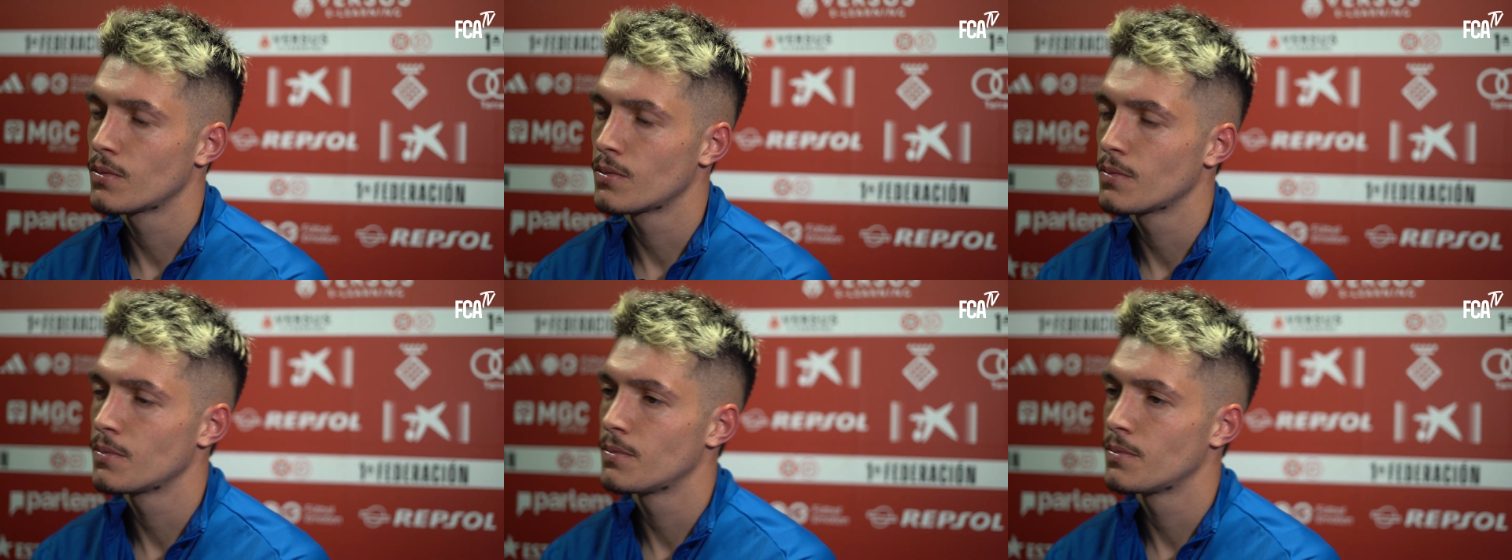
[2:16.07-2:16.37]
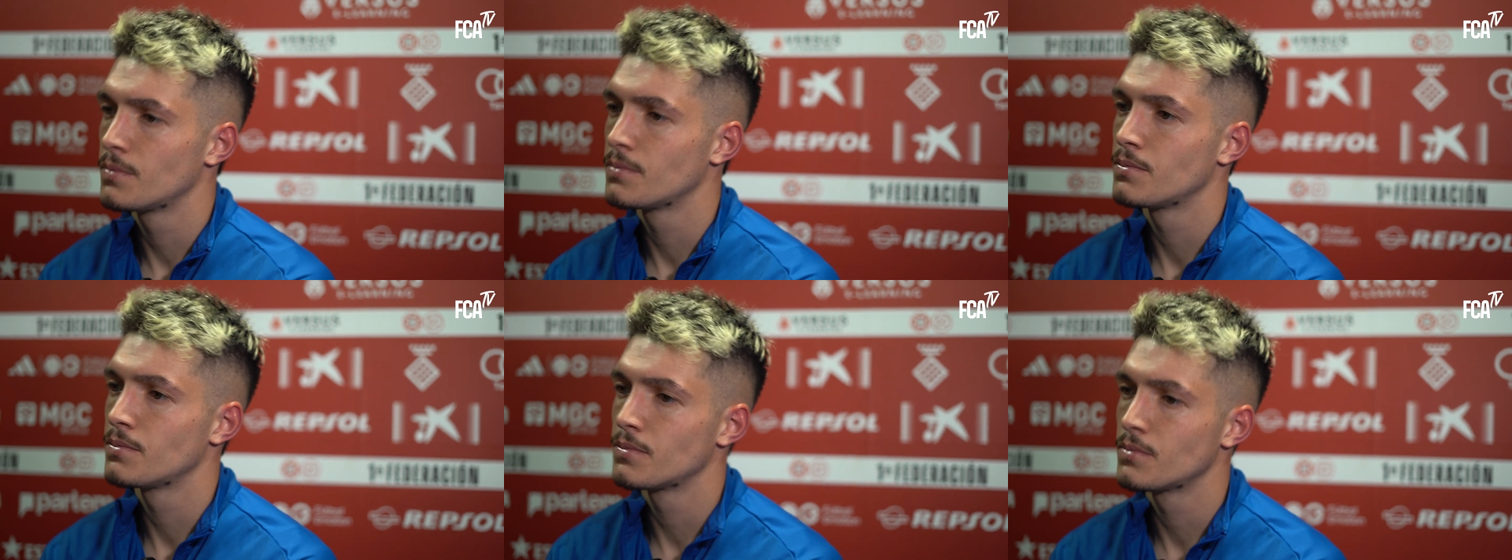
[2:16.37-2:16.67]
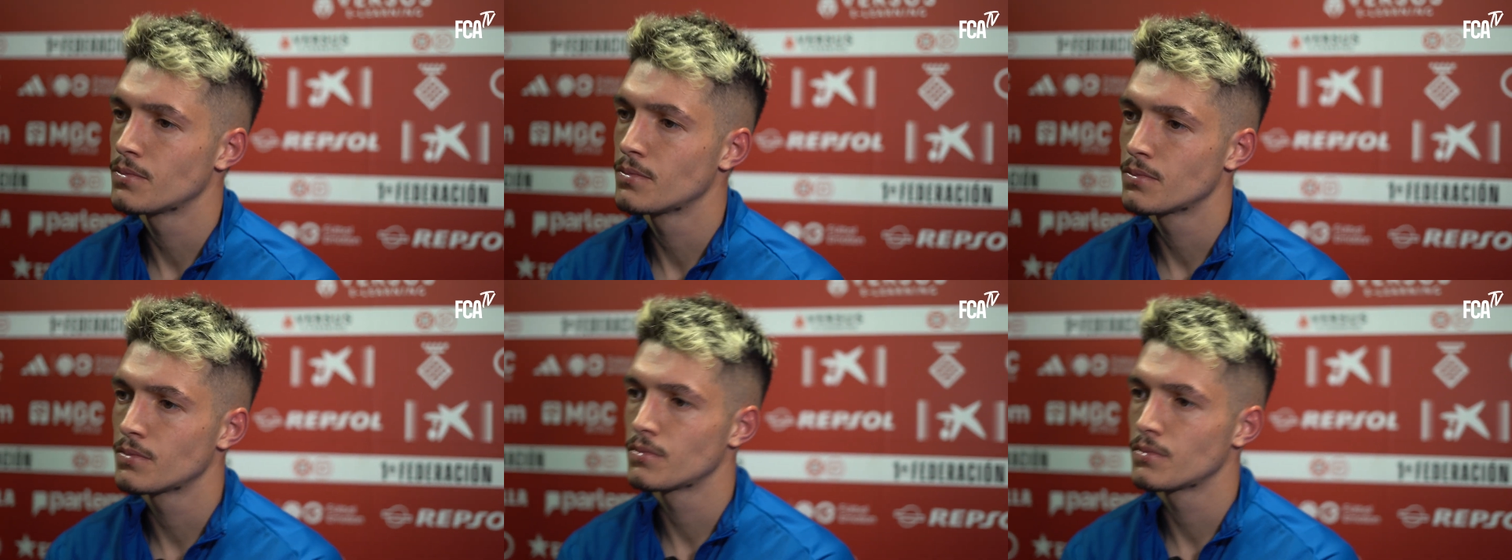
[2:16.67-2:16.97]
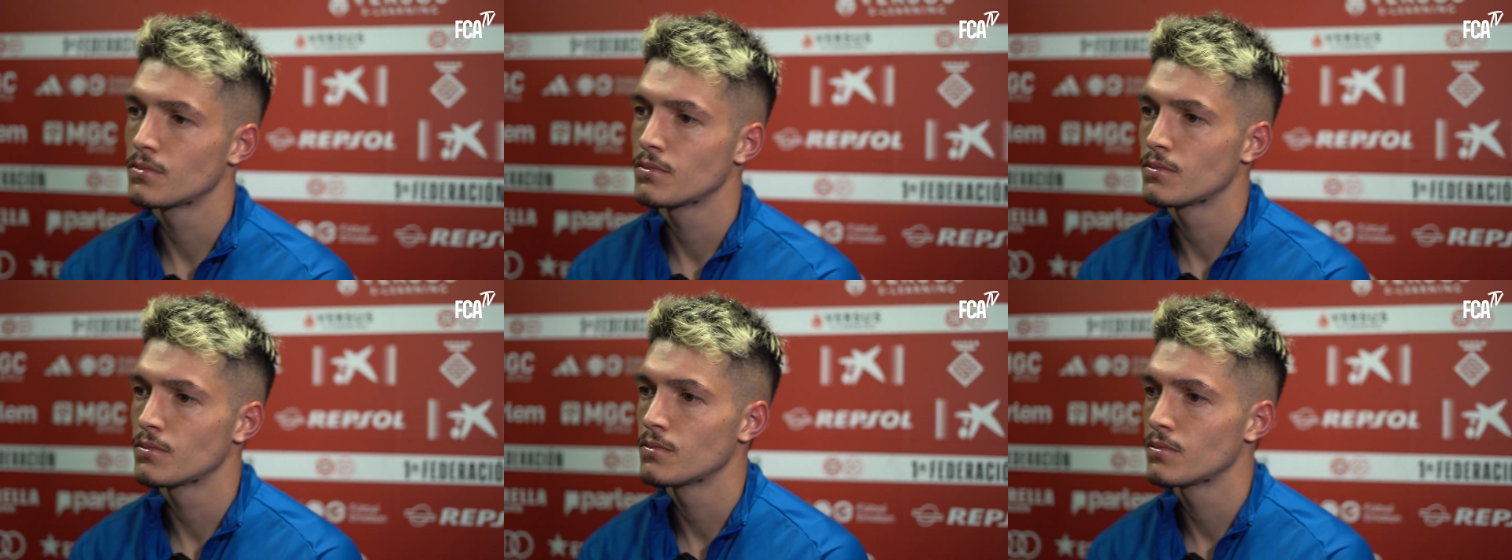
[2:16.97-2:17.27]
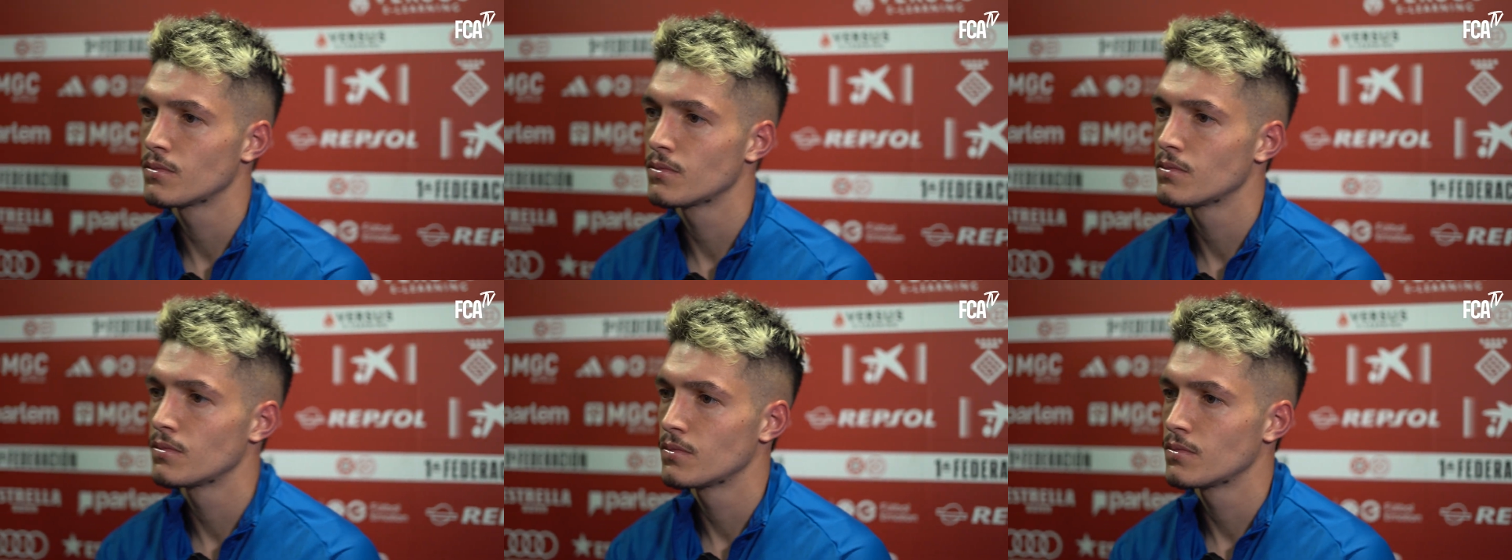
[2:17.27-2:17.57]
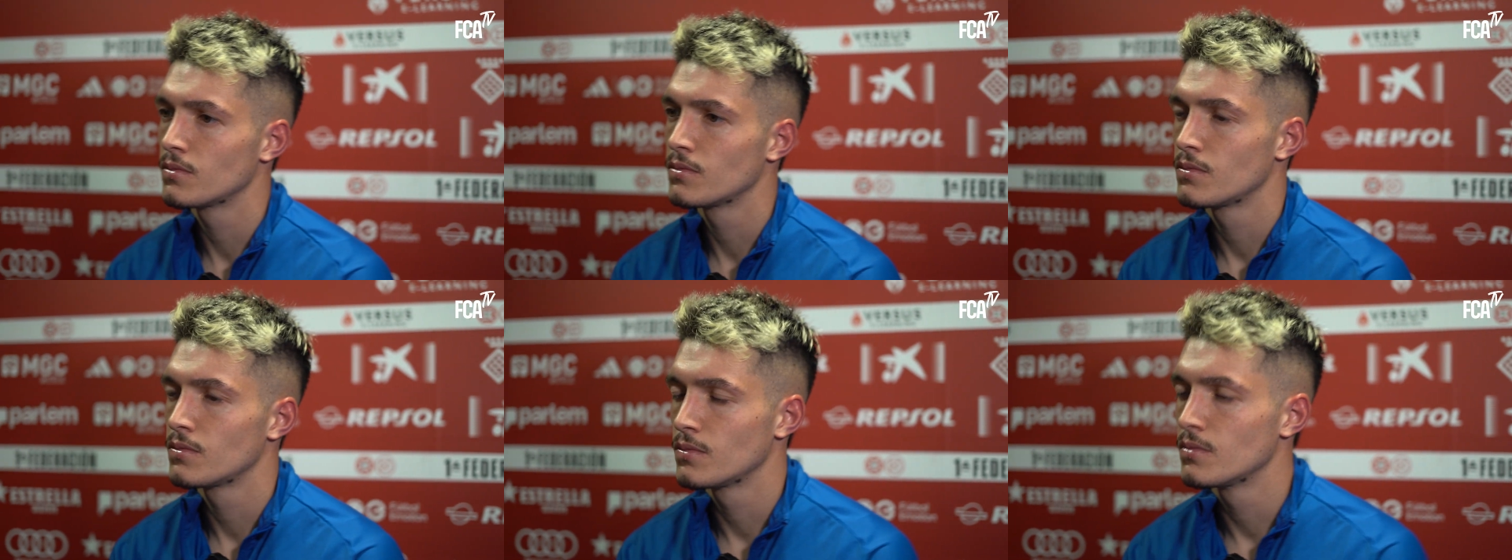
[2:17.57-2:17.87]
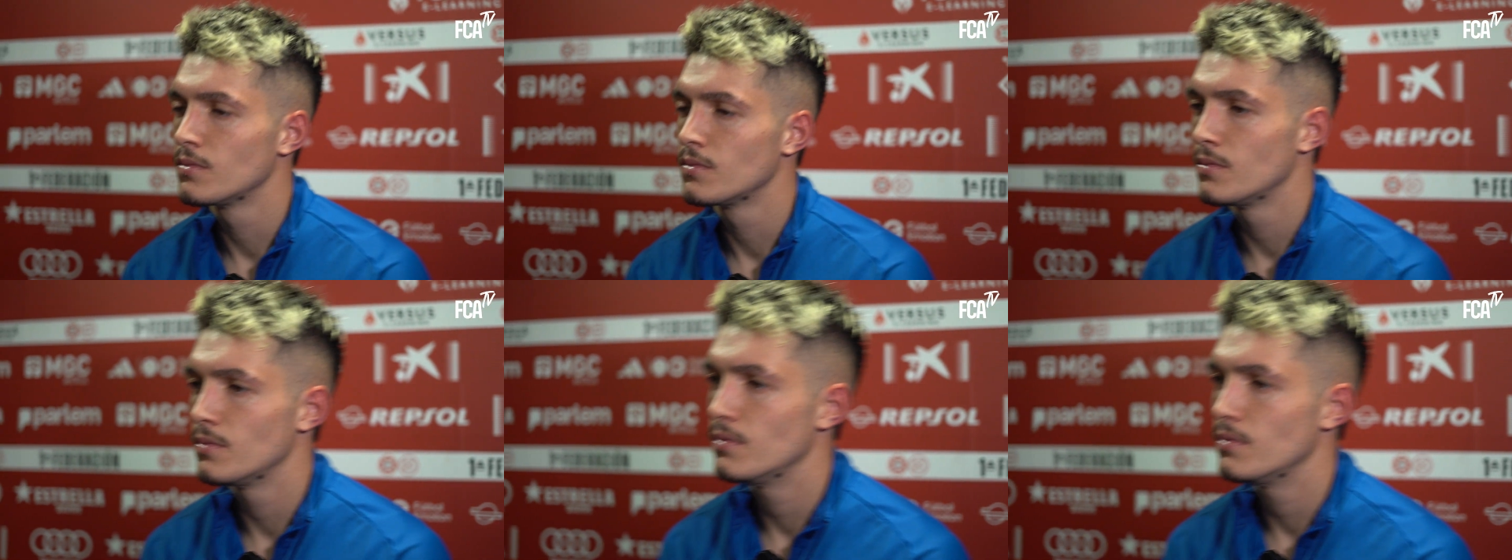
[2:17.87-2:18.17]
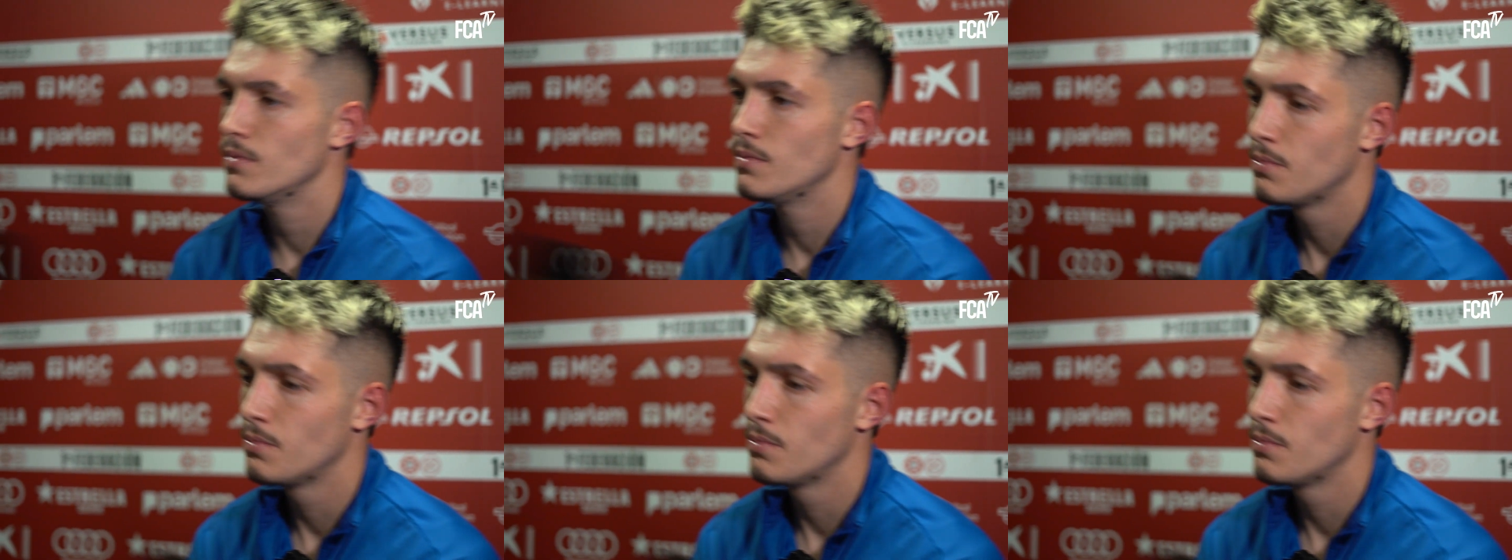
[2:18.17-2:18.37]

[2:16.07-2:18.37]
Eh, ¿Todavía no ha llegado su gol? ¿Cómo, cómo lo estás viendo?